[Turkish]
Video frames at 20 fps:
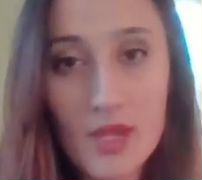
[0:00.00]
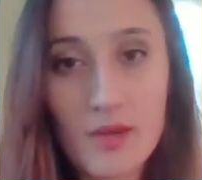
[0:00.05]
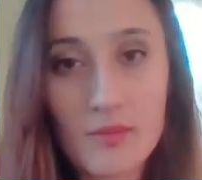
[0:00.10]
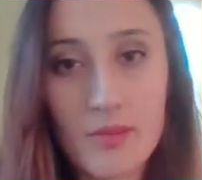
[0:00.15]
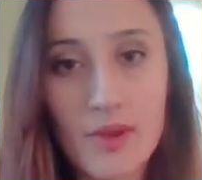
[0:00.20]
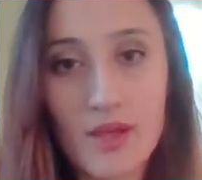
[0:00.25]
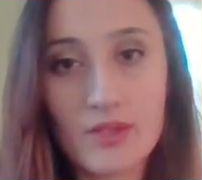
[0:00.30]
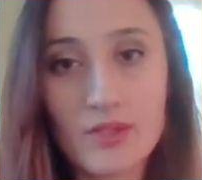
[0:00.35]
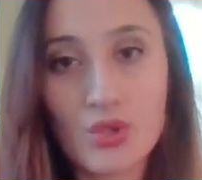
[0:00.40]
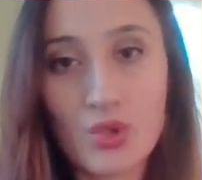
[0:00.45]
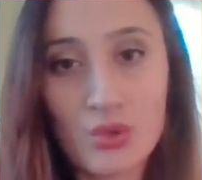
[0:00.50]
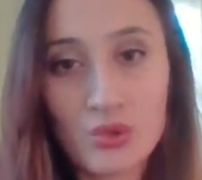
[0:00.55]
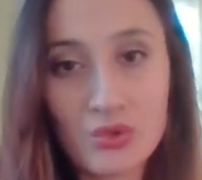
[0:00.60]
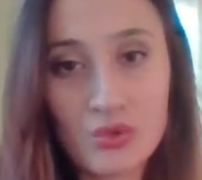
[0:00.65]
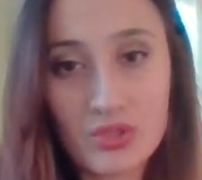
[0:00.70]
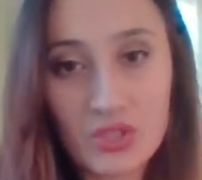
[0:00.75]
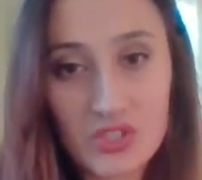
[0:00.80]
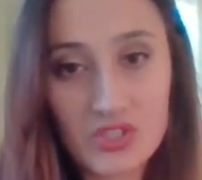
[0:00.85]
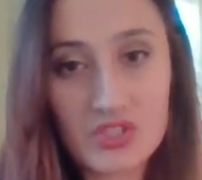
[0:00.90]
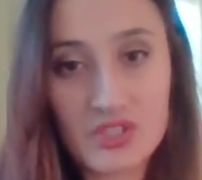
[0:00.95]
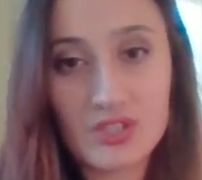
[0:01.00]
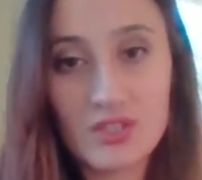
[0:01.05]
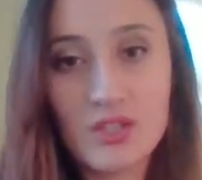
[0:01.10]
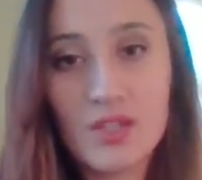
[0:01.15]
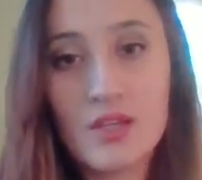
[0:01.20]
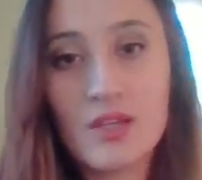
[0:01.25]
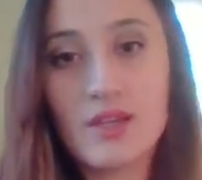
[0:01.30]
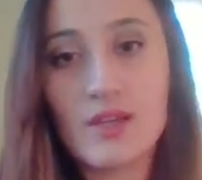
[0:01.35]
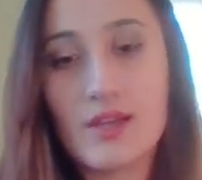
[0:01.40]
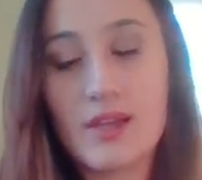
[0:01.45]
Ben de onun için
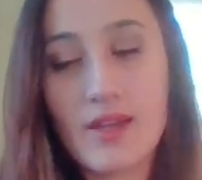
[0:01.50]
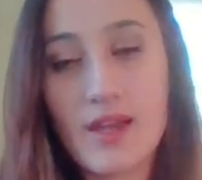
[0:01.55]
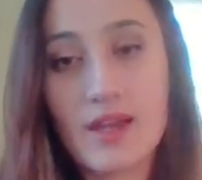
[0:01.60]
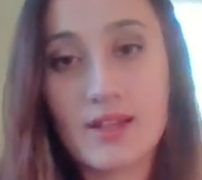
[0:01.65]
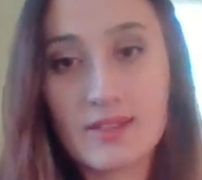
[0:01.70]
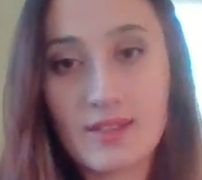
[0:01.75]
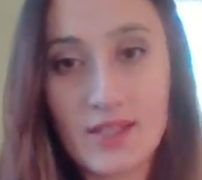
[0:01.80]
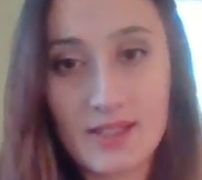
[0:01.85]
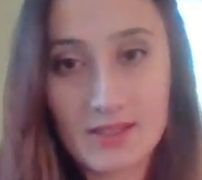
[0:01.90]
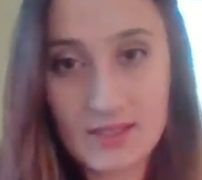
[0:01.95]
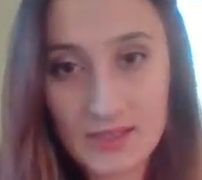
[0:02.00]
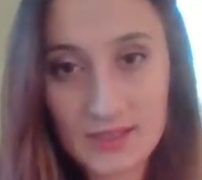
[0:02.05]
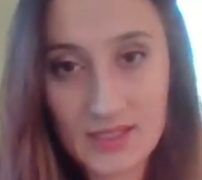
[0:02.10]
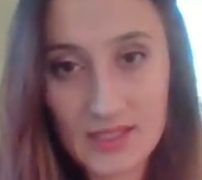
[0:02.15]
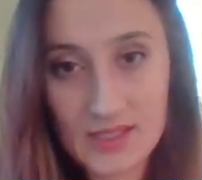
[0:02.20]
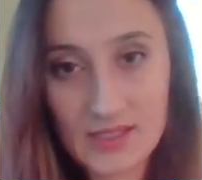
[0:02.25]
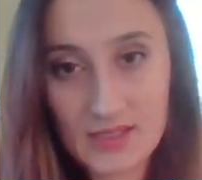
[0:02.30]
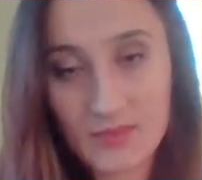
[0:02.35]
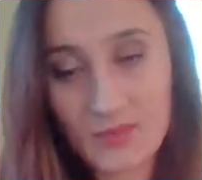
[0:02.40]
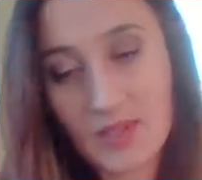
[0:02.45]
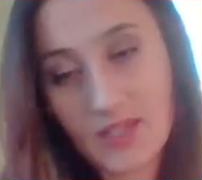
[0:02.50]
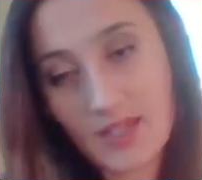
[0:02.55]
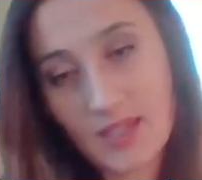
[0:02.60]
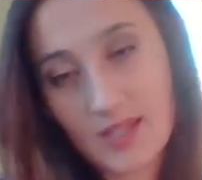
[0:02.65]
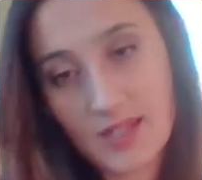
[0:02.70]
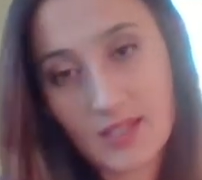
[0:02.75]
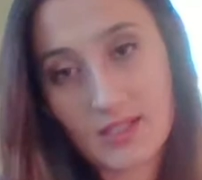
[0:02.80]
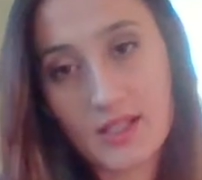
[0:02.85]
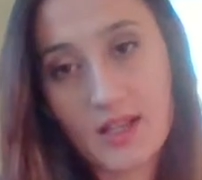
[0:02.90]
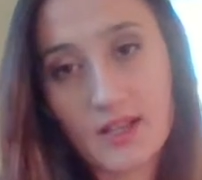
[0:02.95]
eğer teknik resimde
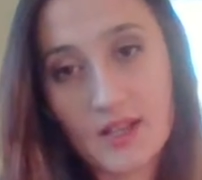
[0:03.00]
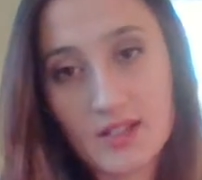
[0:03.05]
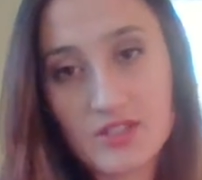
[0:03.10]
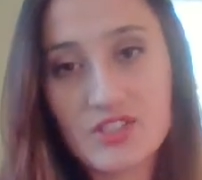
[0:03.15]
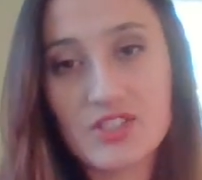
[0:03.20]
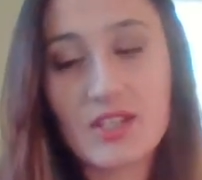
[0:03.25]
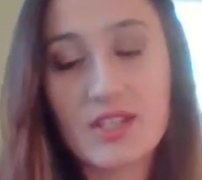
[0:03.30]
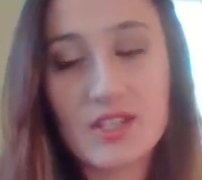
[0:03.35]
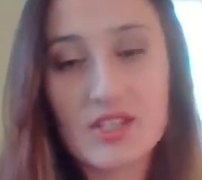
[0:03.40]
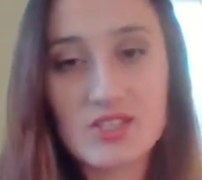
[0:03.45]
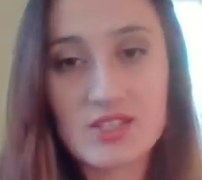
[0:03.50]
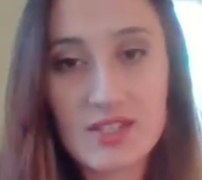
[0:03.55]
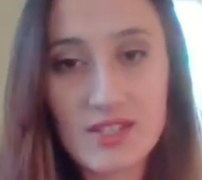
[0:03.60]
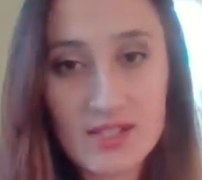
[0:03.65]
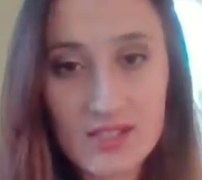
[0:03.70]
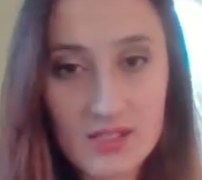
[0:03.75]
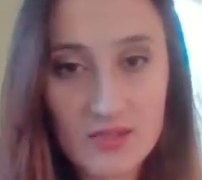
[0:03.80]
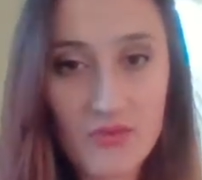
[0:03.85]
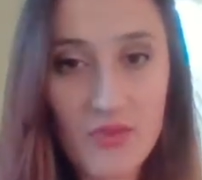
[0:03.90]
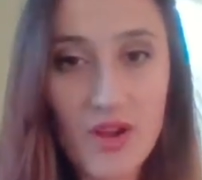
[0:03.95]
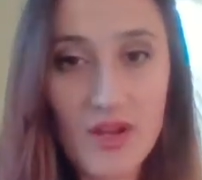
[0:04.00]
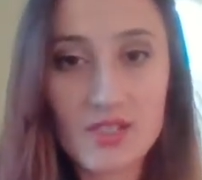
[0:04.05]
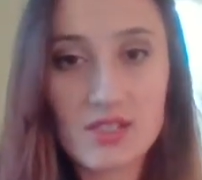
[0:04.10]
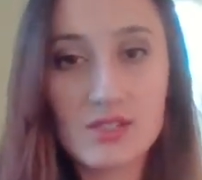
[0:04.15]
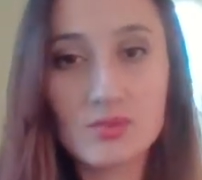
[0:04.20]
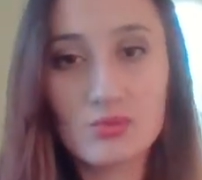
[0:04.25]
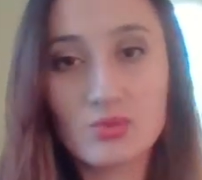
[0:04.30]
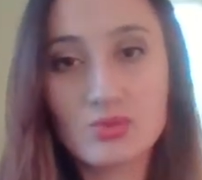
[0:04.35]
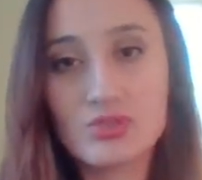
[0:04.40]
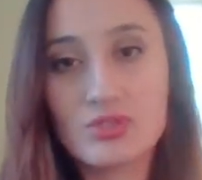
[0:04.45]
gerekli araç gereçleriniz
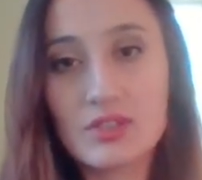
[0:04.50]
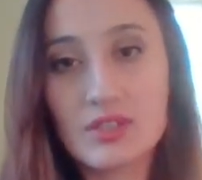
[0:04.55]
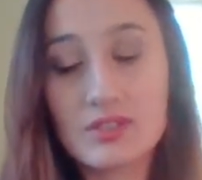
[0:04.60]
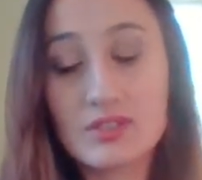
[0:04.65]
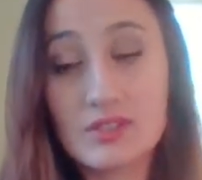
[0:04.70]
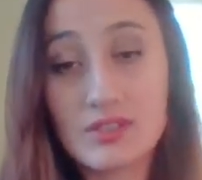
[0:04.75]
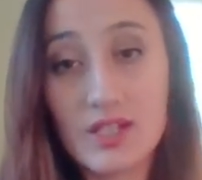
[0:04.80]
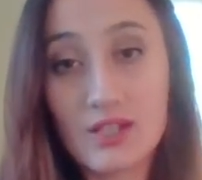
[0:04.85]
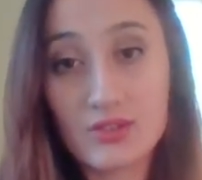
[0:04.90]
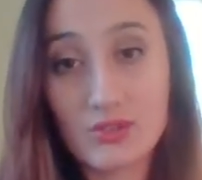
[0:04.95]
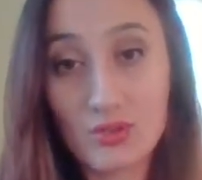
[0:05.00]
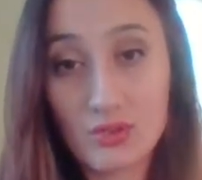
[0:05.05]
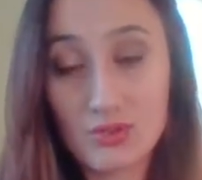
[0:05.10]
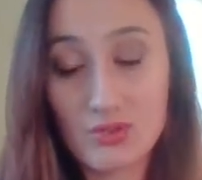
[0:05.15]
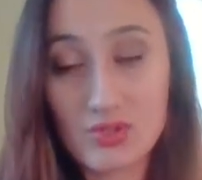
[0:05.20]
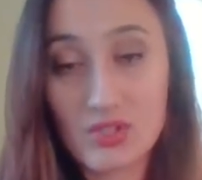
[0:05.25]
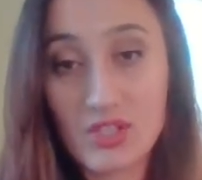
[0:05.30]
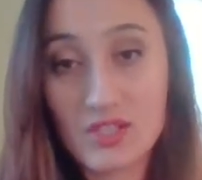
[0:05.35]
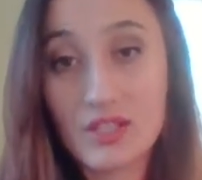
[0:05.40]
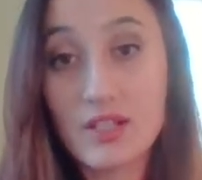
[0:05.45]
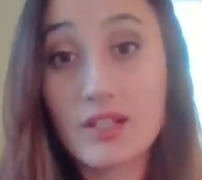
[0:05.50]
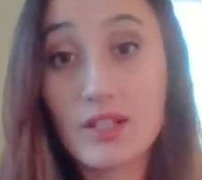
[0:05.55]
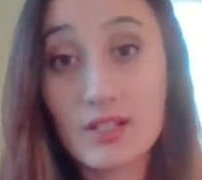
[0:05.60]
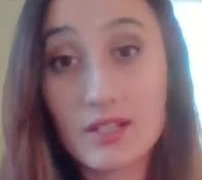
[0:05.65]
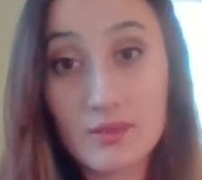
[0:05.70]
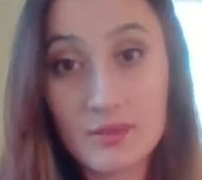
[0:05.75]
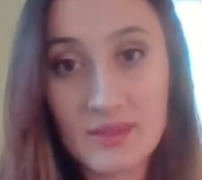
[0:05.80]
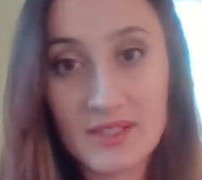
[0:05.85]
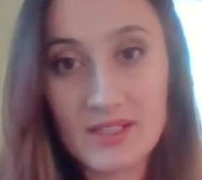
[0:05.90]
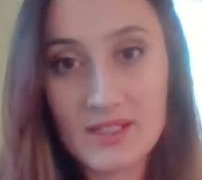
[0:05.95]
varsa bunları Trendyol üzerinden
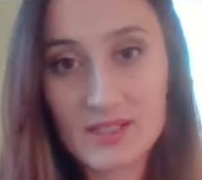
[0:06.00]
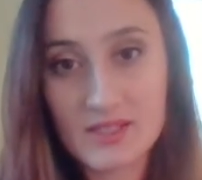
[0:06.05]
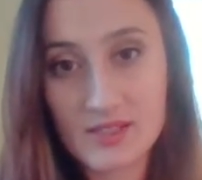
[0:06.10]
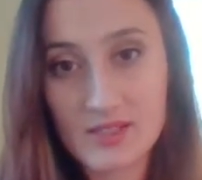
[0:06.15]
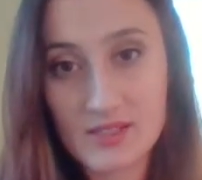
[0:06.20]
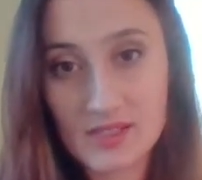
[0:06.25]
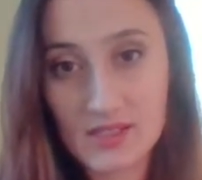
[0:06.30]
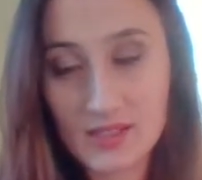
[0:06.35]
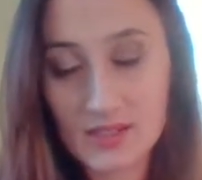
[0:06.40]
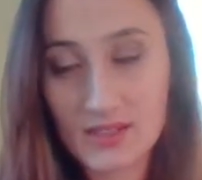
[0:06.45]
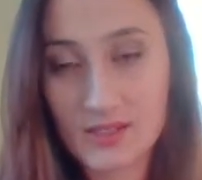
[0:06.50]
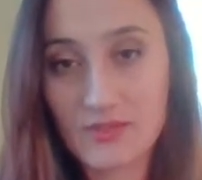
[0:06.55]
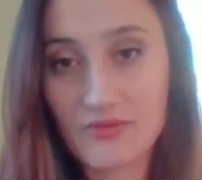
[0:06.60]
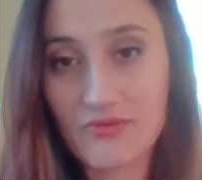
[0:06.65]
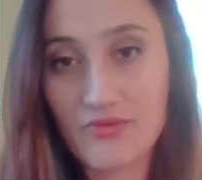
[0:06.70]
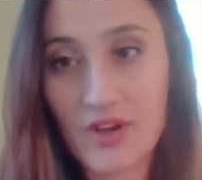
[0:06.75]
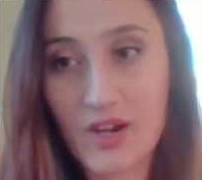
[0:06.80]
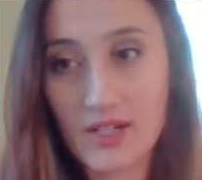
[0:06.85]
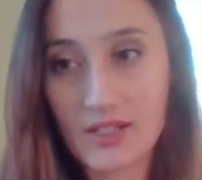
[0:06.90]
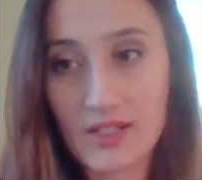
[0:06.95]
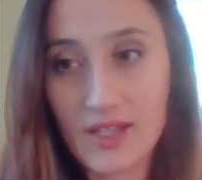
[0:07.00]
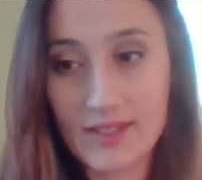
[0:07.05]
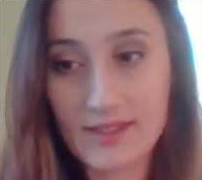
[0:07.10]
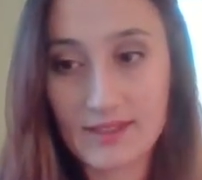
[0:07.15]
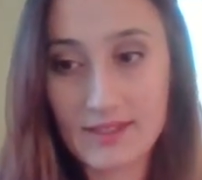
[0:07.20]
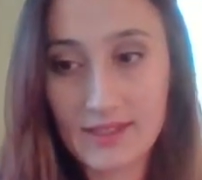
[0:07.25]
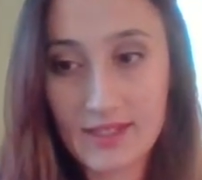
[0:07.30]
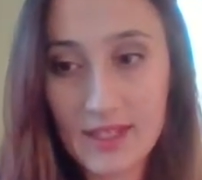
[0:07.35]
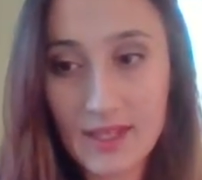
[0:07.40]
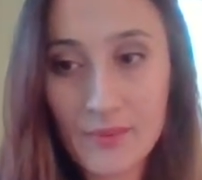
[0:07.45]
alabilirsiniz indirim
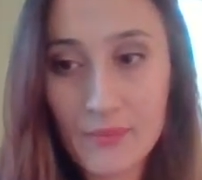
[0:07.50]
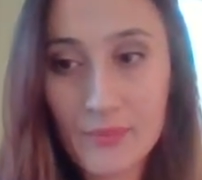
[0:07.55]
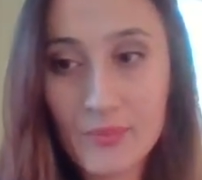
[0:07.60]
varken diye